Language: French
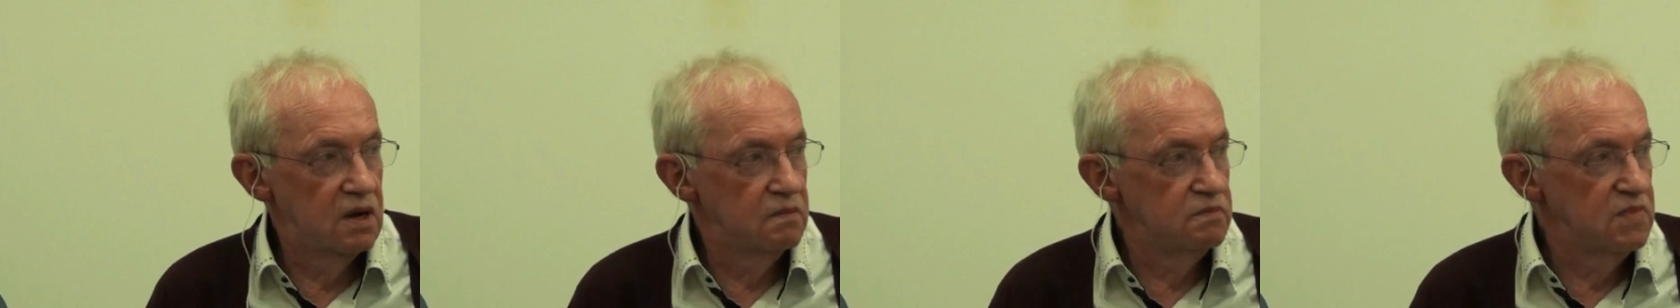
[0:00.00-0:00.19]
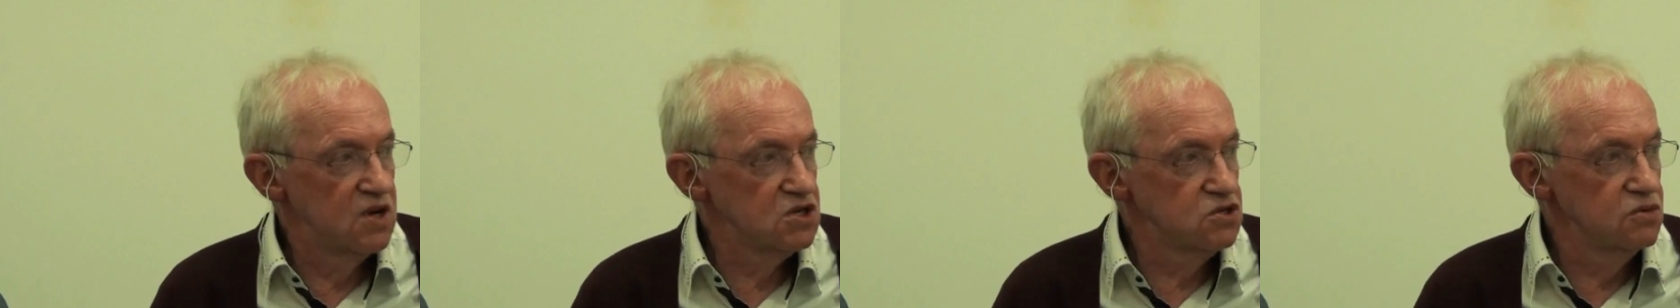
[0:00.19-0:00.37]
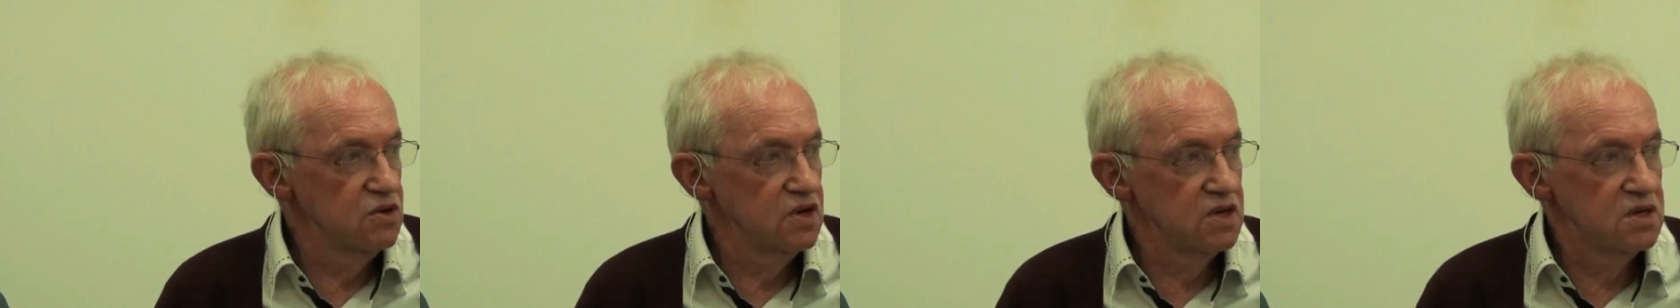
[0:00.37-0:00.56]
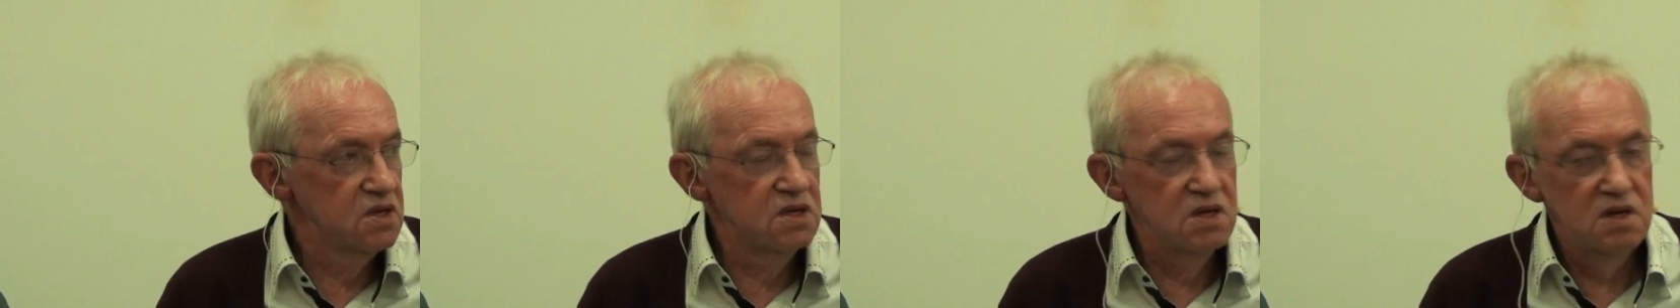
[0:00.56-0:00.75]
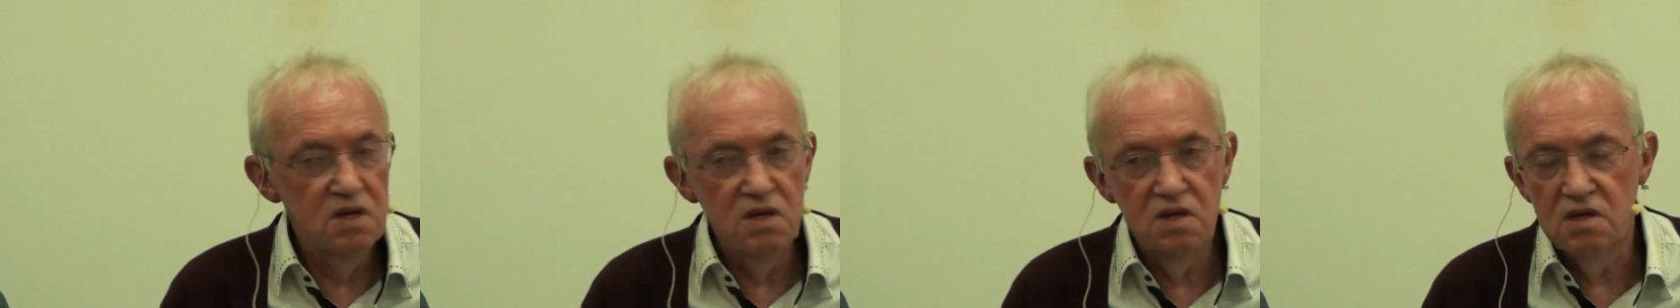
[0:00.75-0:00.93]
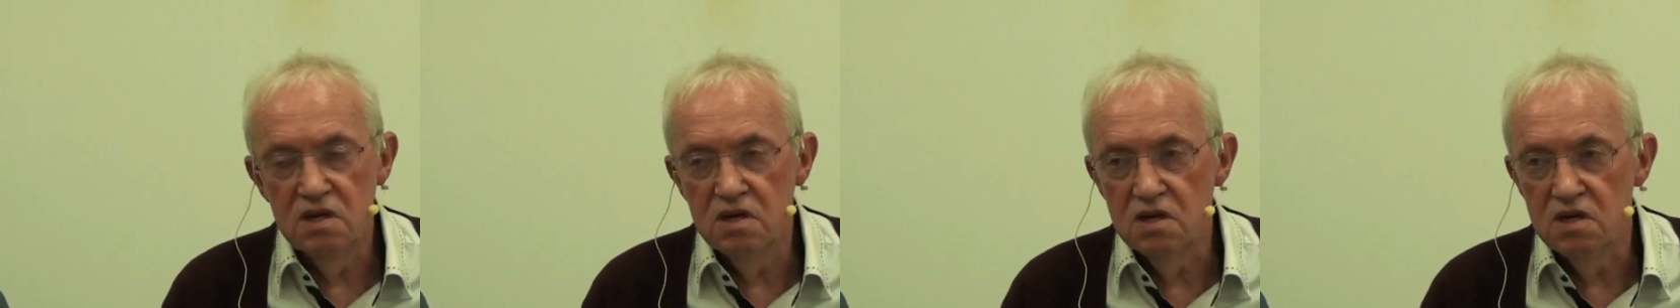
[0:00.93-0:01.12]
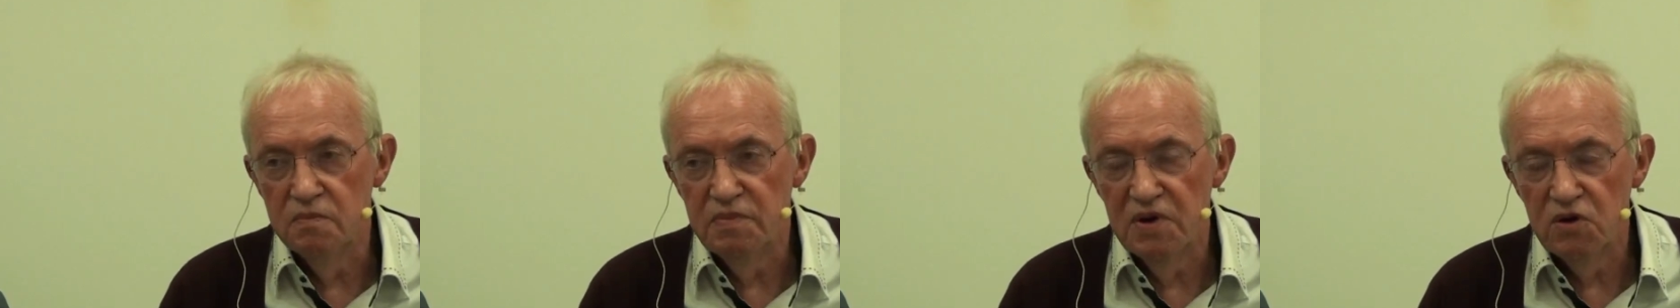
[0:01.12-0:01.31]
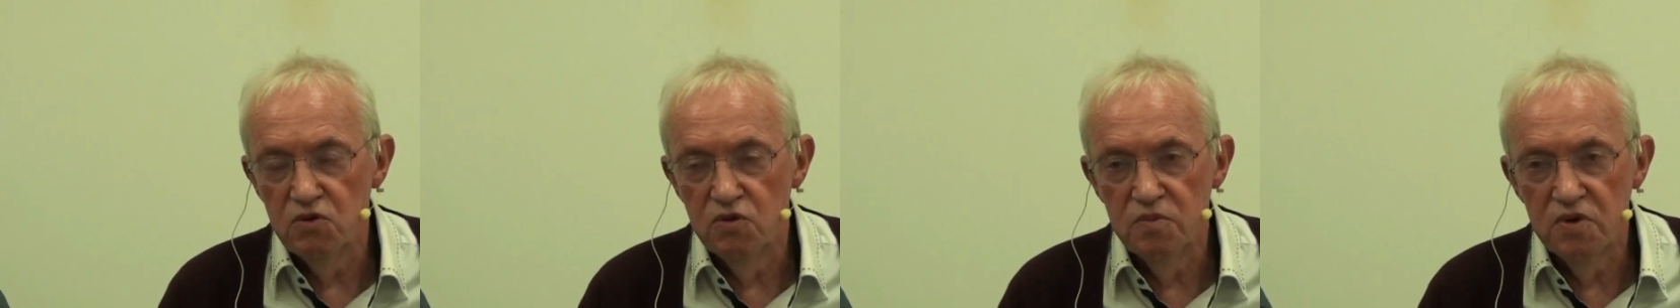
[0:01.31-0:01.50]
la majorité
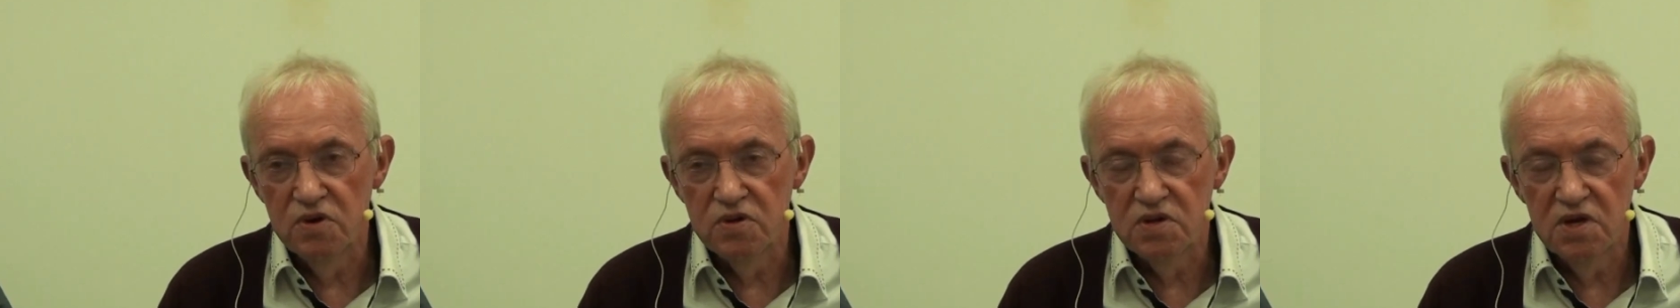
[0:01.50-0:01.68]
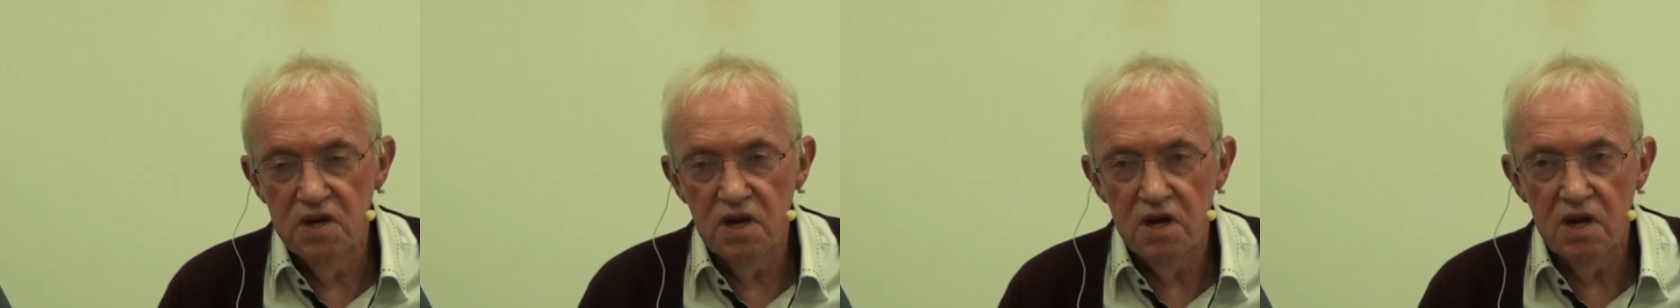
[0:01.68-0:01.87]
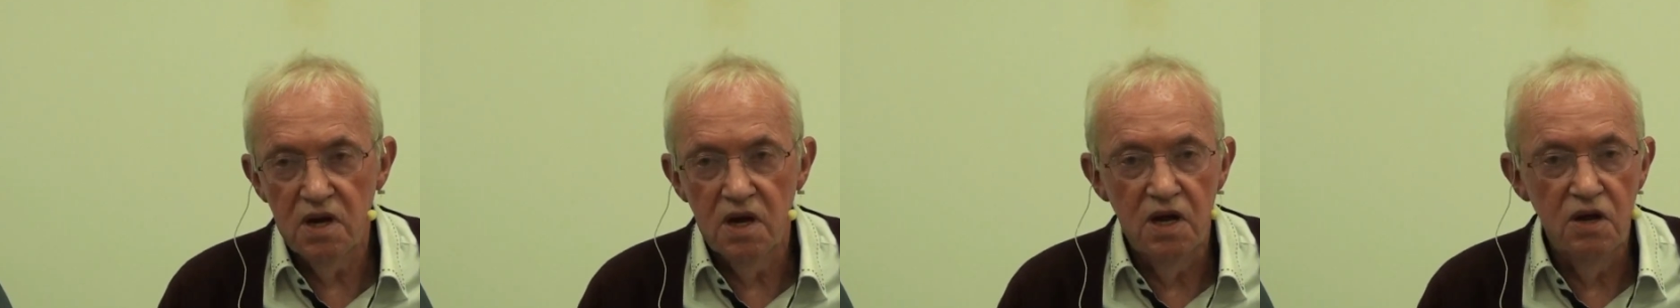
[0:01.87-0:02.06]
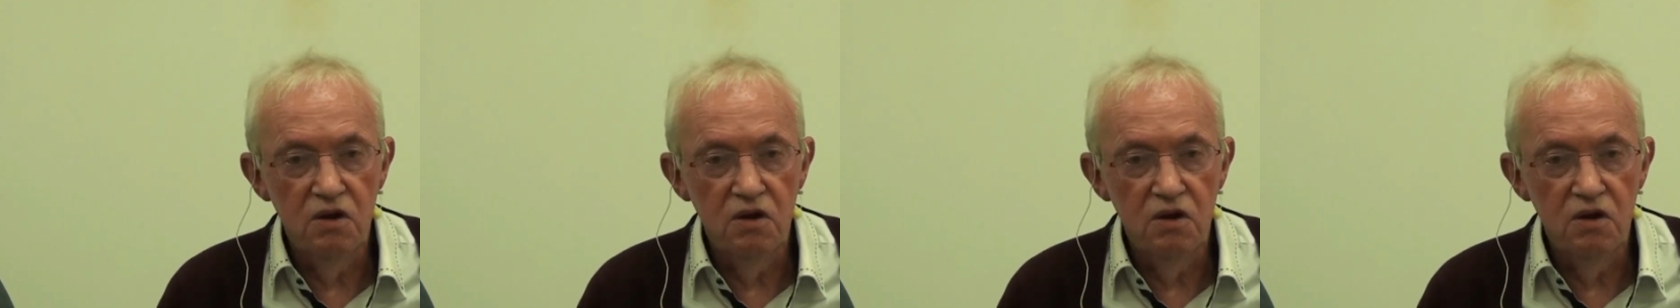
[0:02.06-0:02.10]
des, parlementaires